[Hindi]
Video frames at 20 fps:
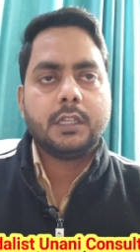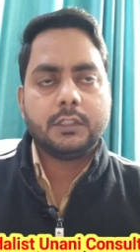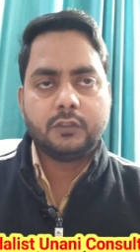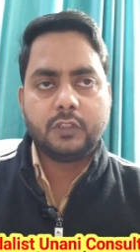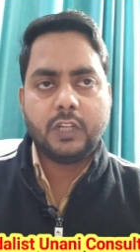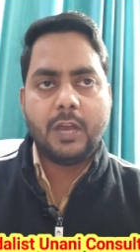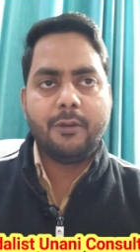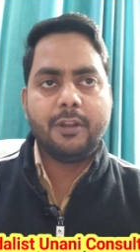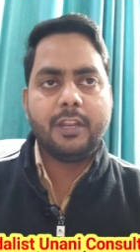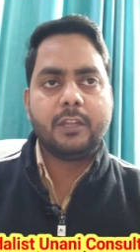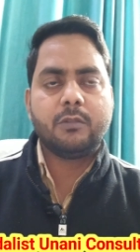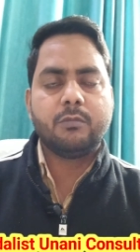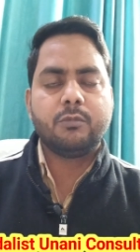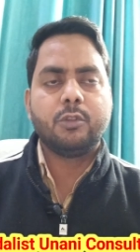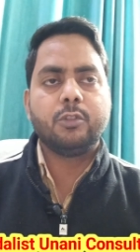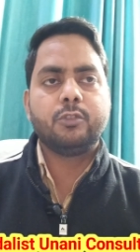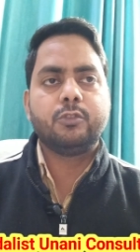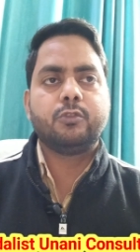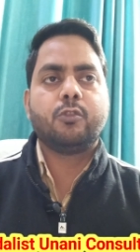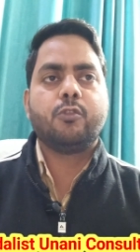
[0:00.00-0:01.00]
असलम
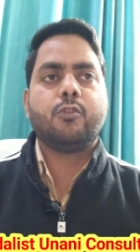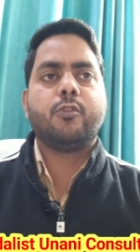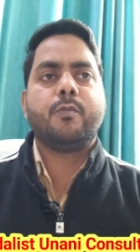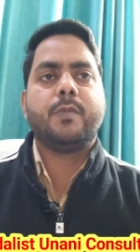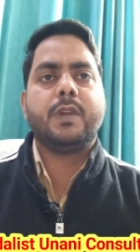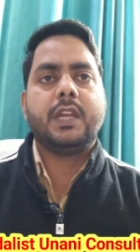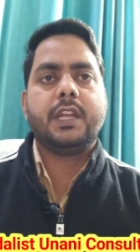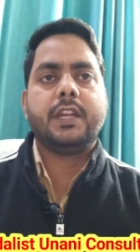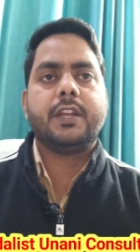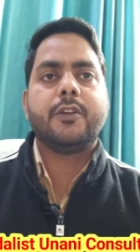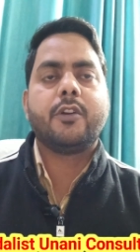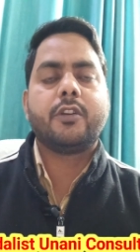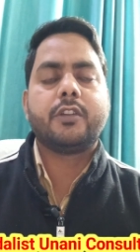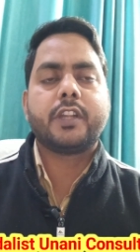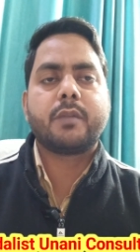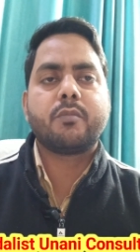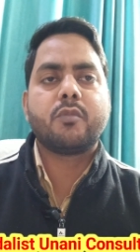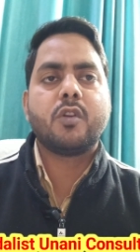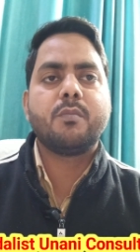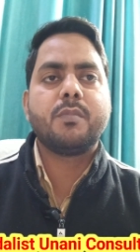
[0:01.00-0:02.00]
दोस्तों मैं
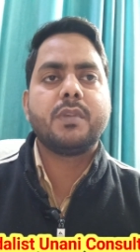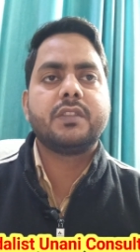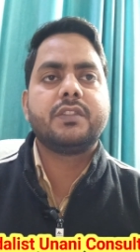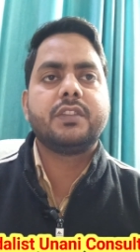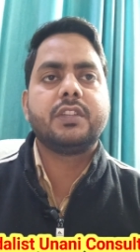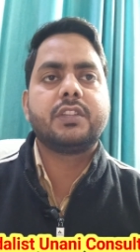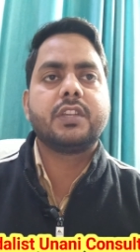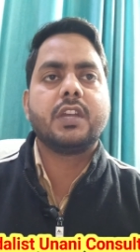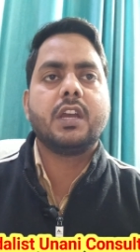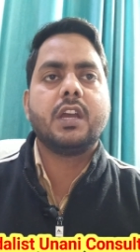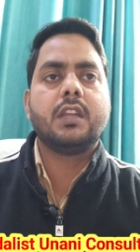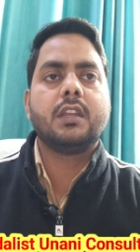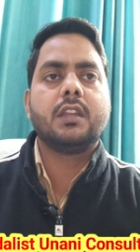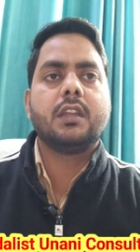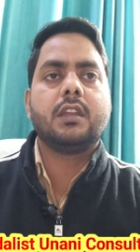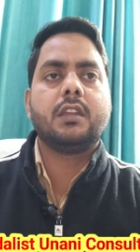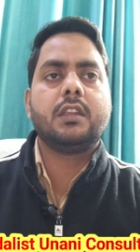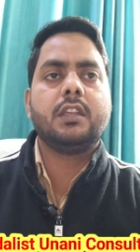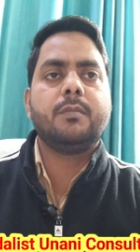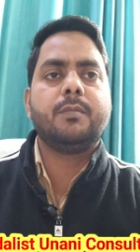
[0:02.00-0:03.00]
डॉक्टर मोहम्मद जीशान
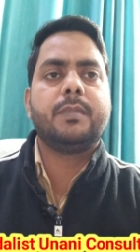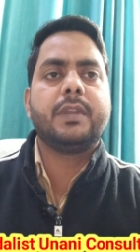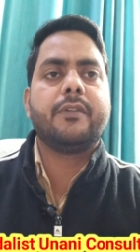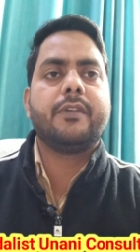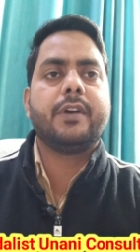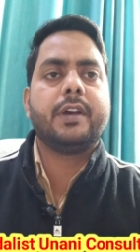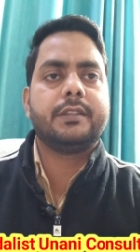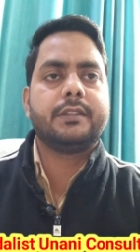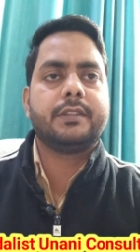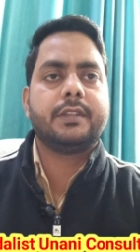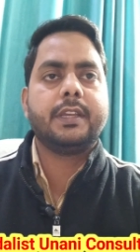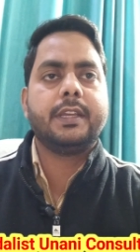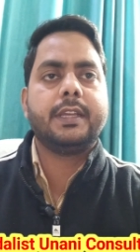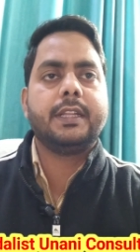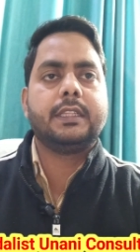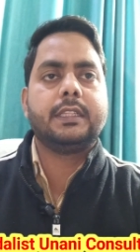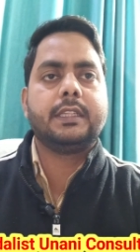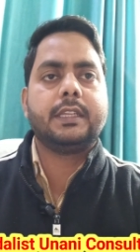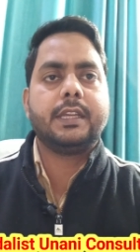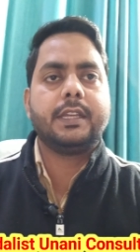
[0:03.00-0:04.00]
गरीब नवाज़
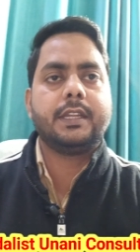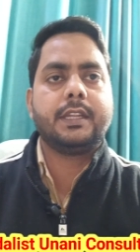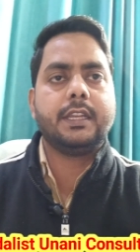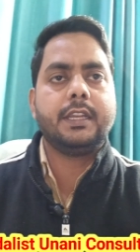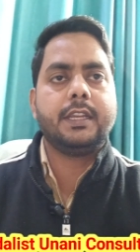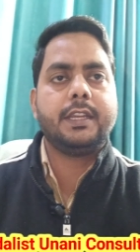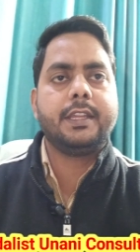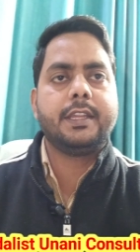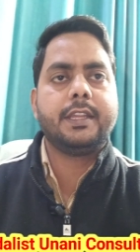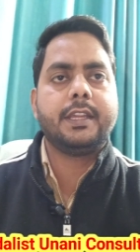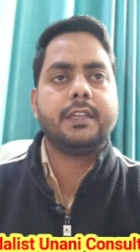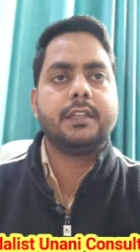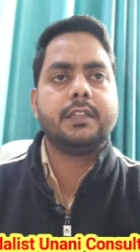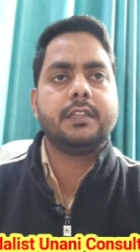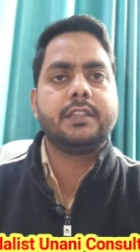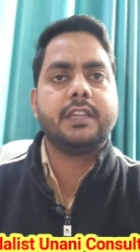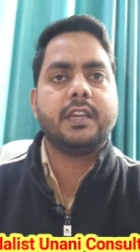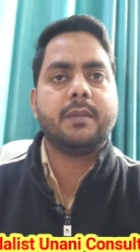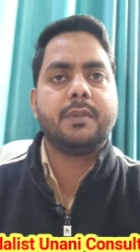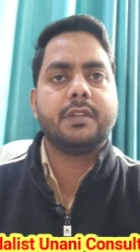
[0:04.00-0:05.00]
हेल्थ केयर क्लिनिक एंड
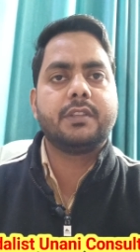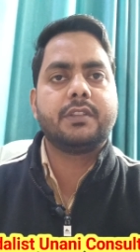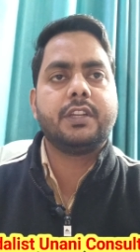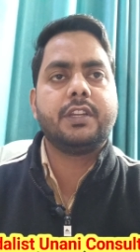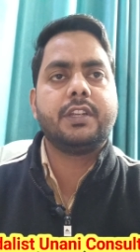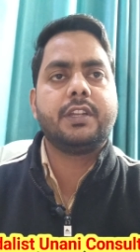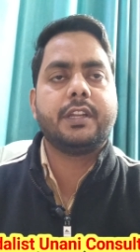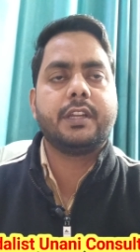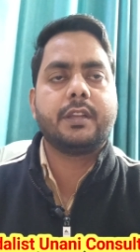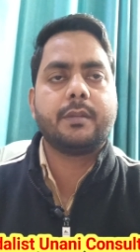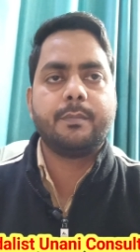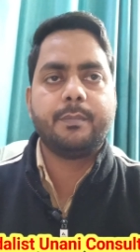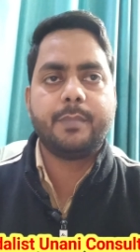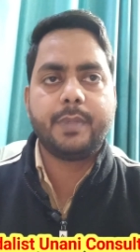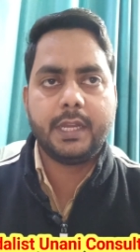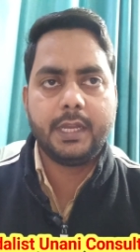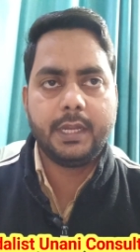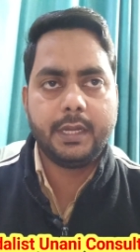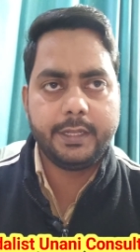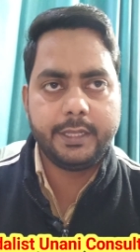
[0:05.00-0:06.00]
हिजामा सेंटर
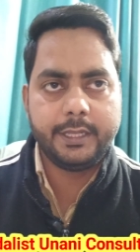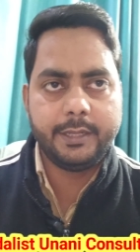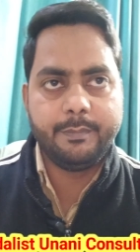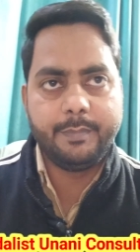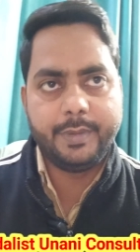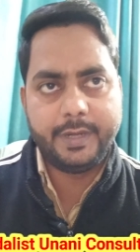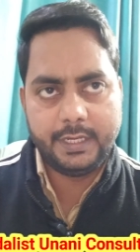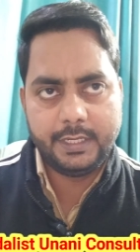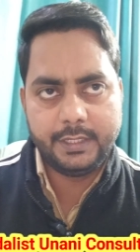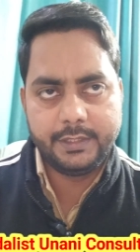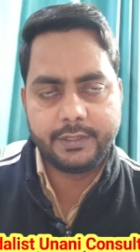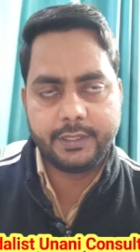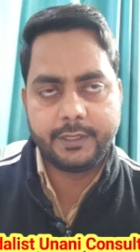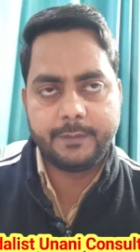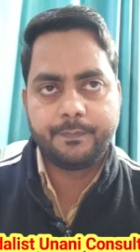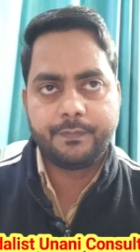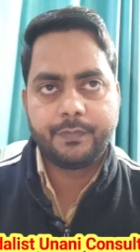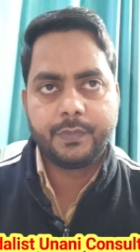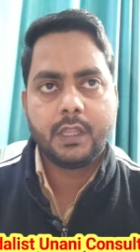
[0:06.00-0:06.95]
बहेड़ी बरेली से